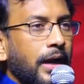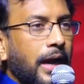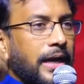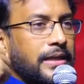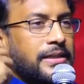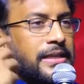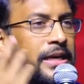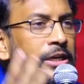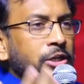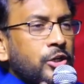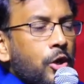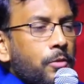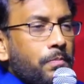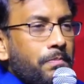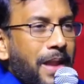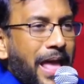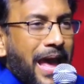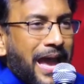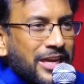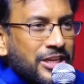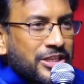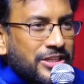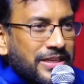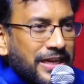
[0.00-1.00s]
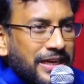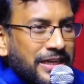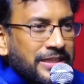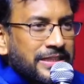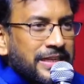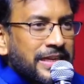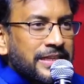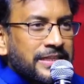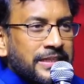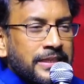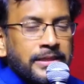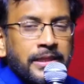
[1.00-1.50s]
అదేంటో బ్లాస్టింగ్
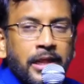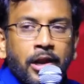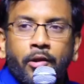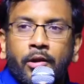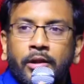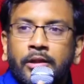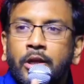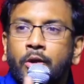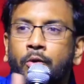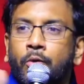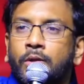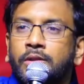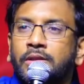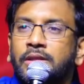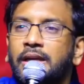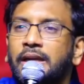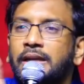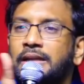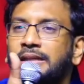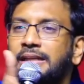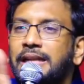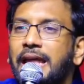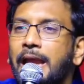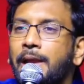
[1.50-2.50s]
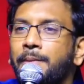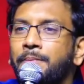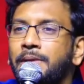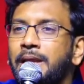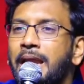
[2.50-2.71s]
చేసిన తర్వాత కొంత టైం